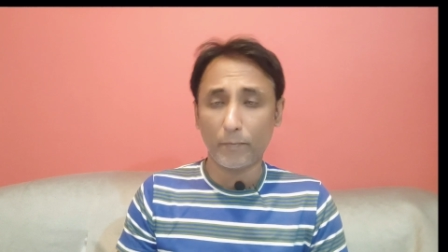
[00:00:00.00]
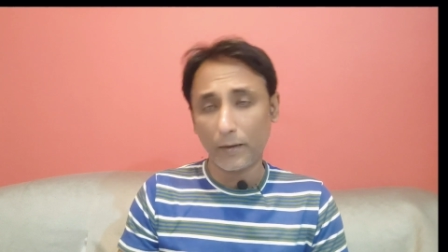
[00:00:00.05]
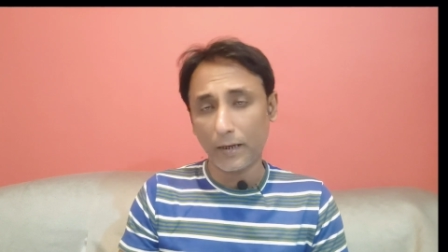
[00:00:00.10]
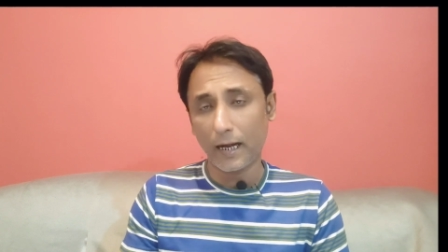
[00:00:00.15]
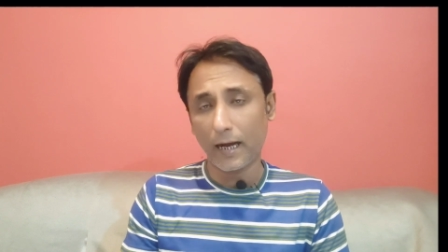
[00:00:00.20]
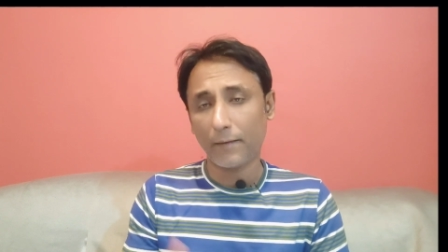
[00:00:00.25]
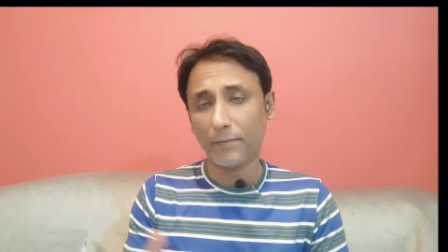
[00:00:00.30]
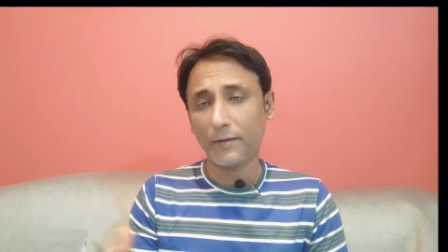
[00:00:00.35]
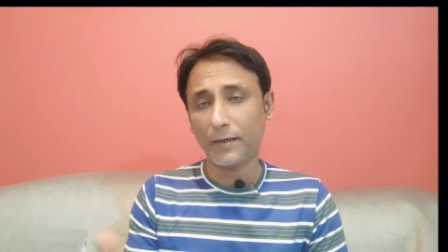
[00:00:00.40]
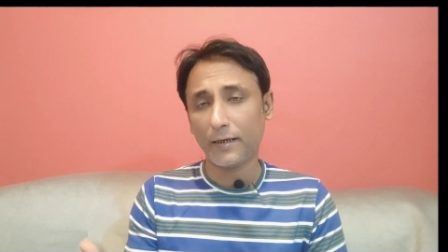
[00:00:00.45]

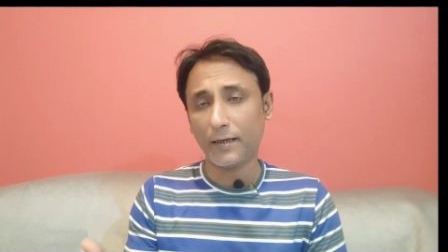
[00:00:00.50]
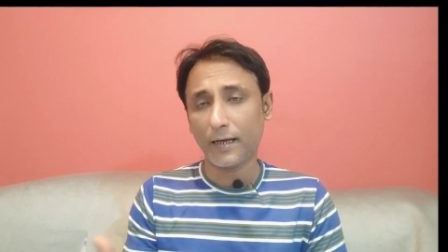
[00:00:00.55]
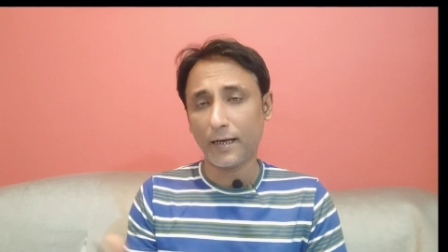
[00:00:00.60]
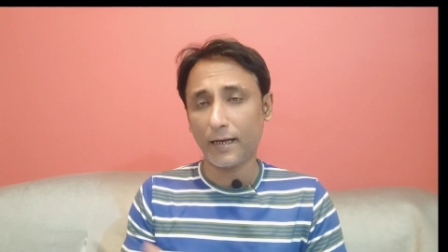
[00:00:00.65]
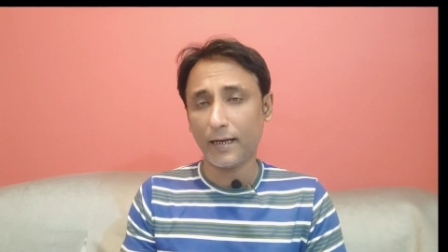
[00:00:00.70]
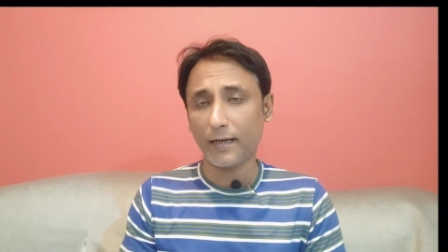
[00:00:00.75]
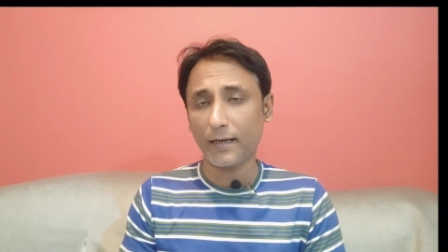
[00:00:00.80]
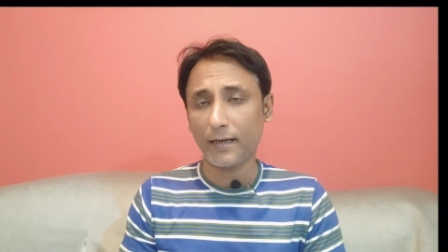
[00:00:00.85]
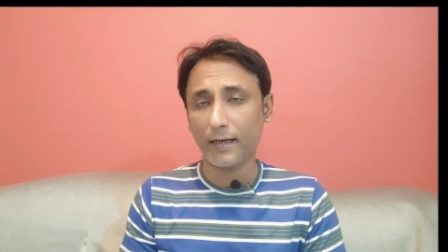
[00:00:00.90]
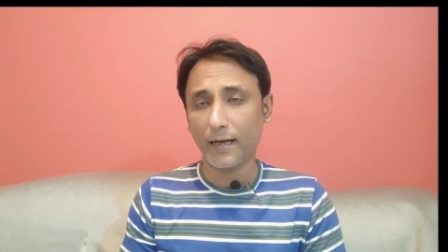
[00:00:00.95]
फिर आप ये कह
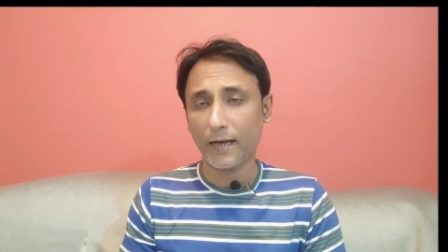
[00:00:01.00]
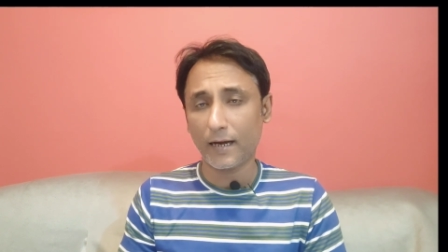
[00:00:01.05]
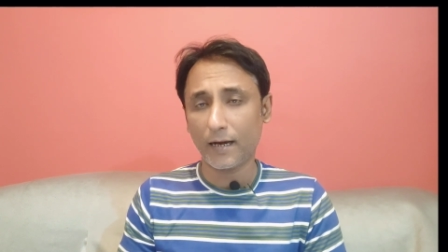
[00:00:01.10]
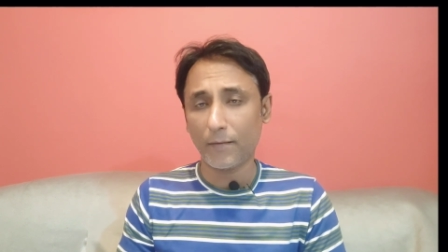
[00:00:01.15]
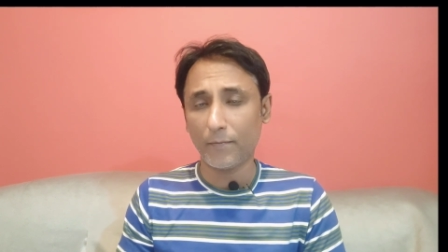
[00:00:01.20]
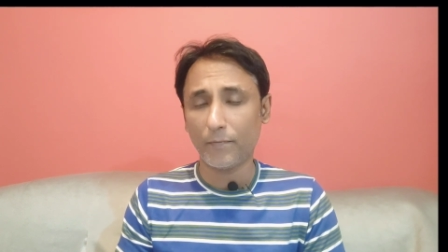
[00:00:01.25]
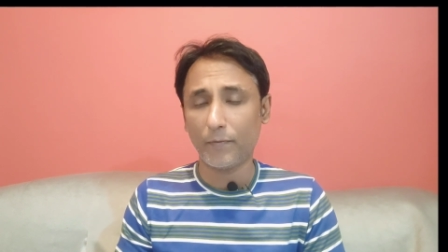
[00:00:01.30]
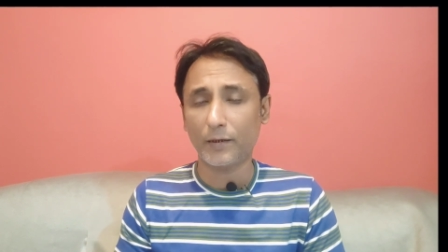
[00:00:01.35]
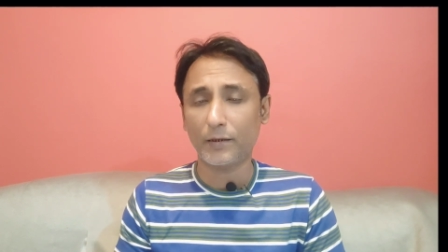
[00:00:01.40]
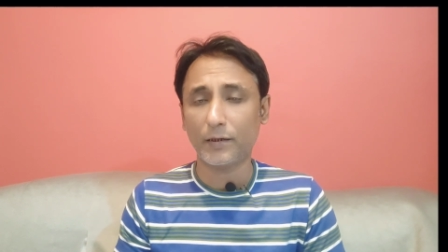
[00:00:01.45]
रहे हैं कि यार
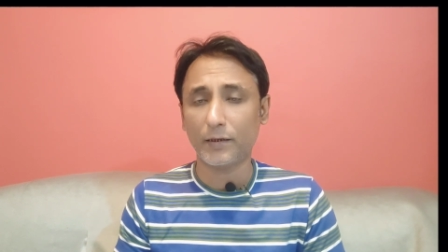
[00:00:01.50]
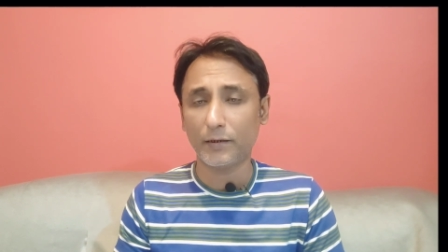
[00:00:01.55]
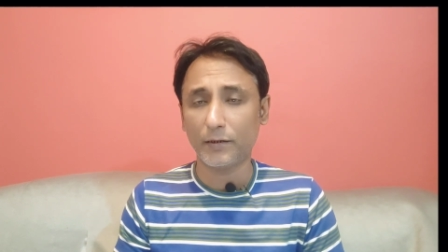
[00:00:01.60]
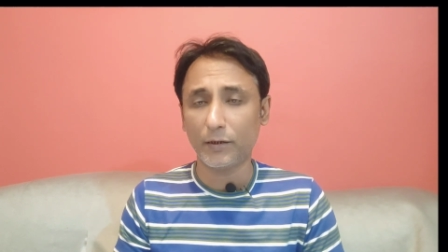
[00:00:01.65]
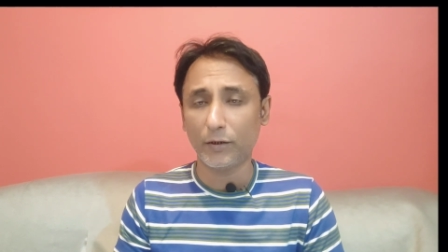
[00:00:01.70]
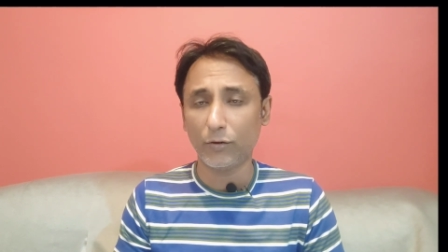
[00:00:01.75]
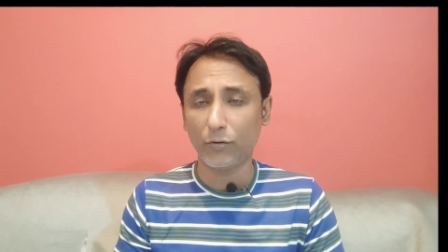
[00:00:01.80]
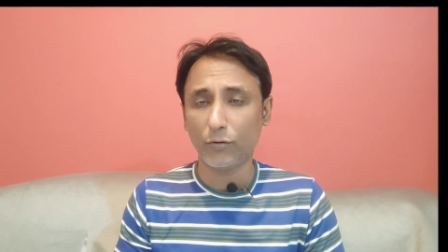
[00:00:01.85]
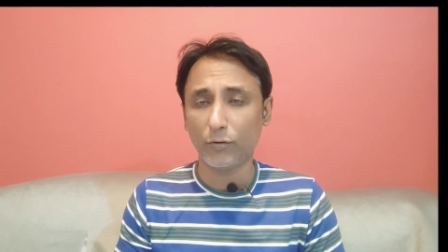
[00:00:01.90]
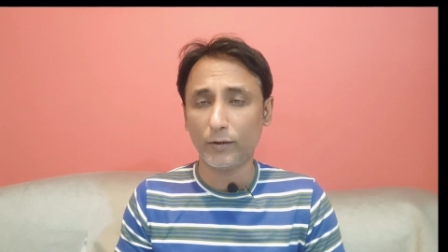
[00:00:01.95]
हम पर
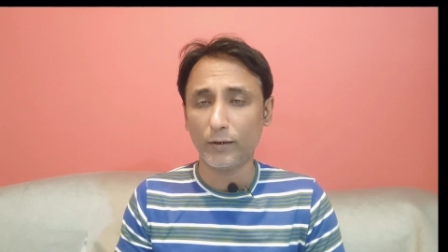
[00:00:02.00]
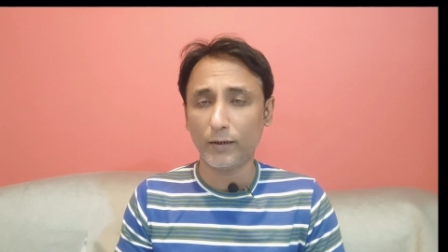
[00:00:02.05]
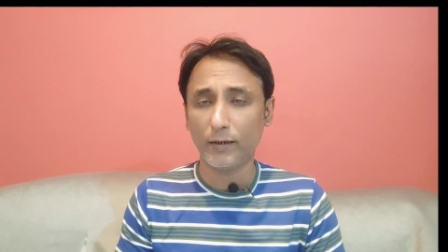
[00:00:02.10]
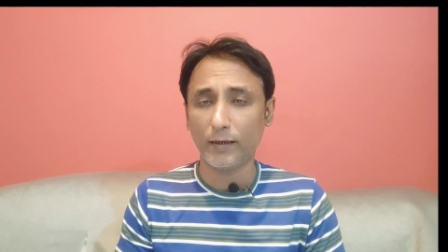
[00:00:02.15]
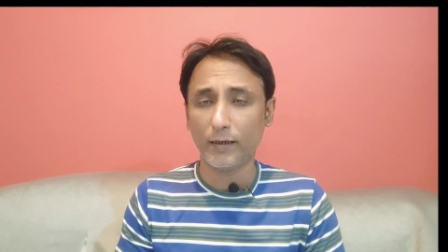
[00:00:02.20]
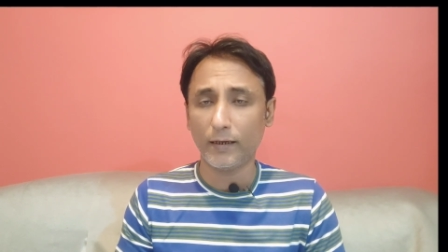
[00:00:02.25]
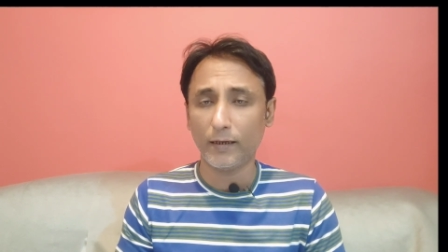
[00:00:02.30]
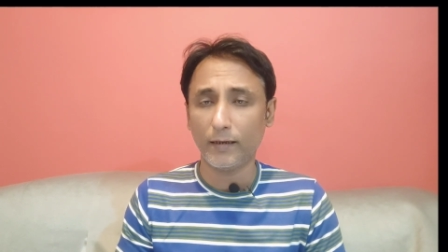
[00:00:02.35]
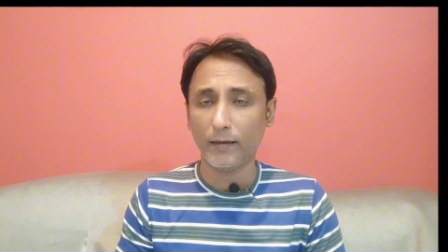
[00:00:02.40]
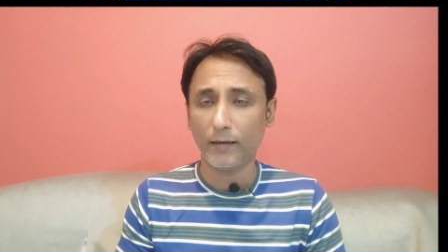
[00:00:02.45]
तनकीद होती
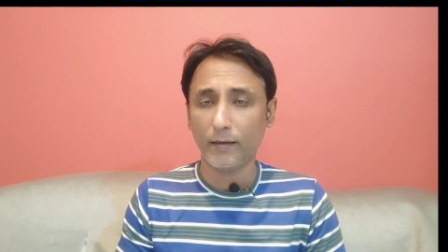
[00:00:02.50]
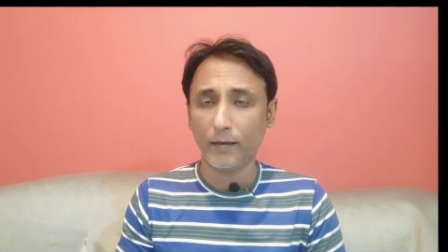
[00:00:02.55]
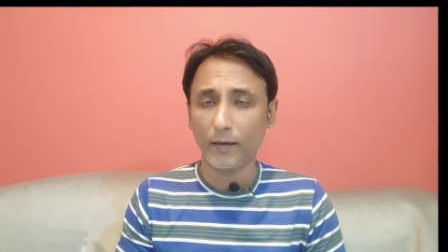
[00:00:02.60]
है